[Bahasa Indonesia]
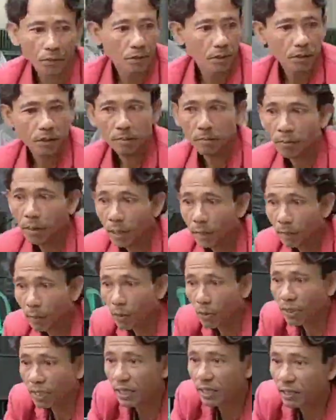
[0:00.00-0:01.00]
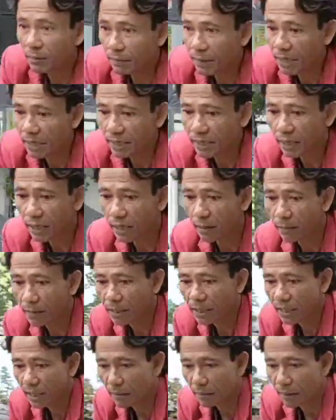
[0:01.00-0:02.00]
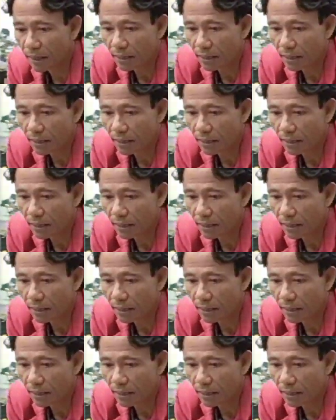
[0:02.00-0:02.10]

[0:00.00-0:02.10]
mau diganti media ya apa ditambahin